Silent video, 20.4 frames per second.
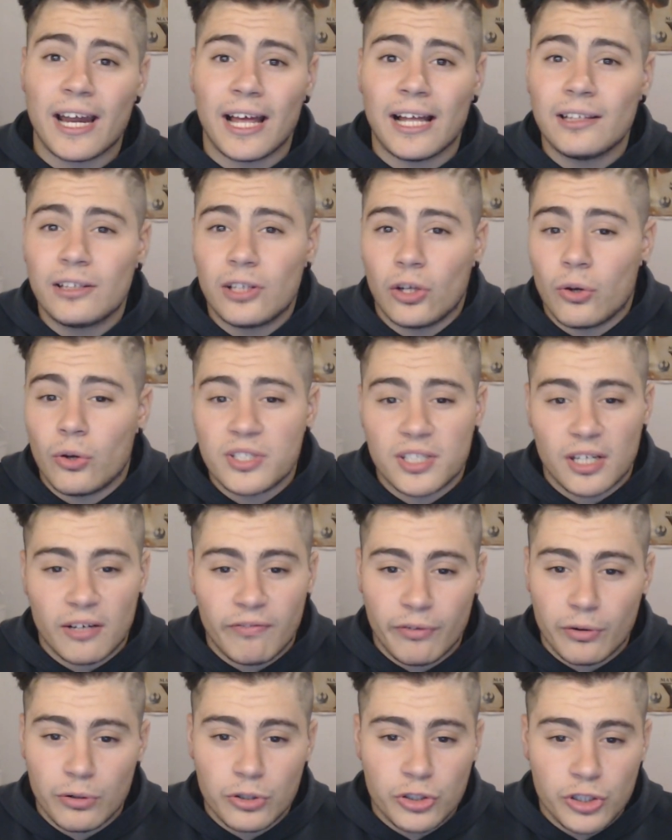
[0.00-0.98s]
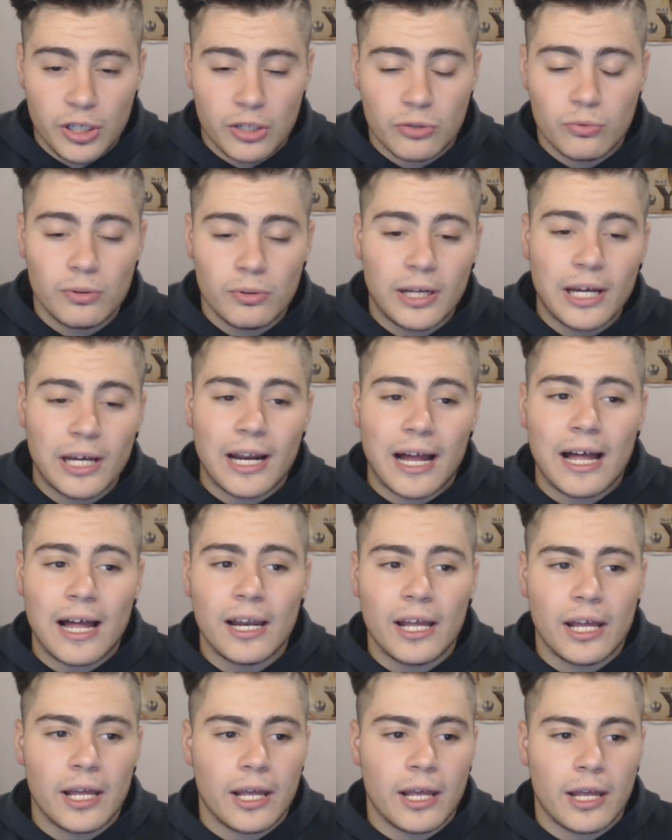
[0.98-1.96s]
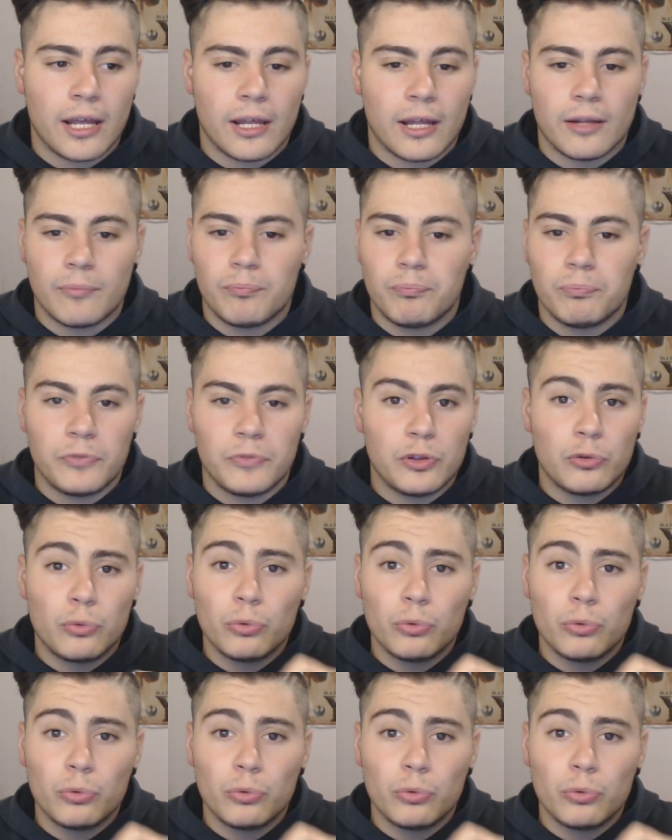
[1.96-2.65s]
altre cose da far uscire sul canale e in